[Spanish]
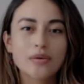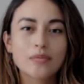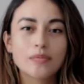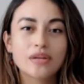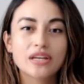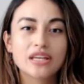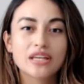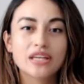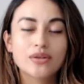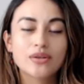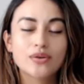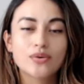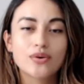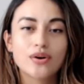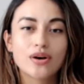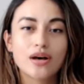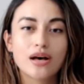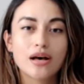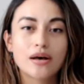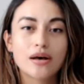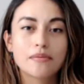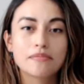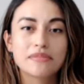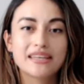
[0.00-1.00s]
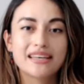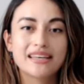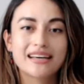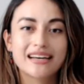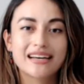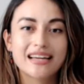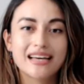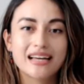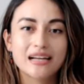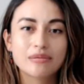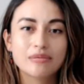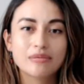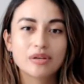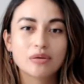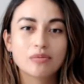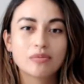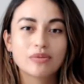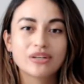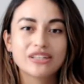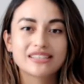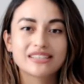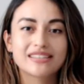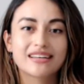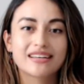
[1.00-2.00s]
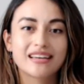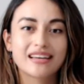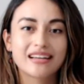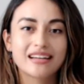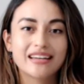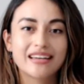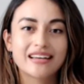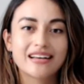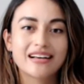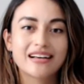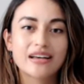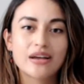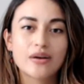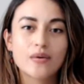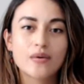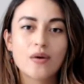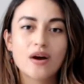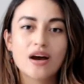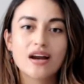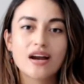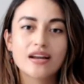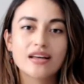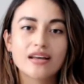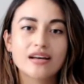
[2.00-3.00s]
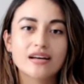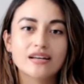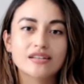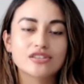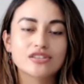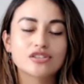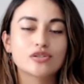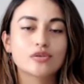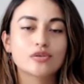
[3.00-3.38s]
bienvenido a mi canal. Mi nombre es Angélica Guevara.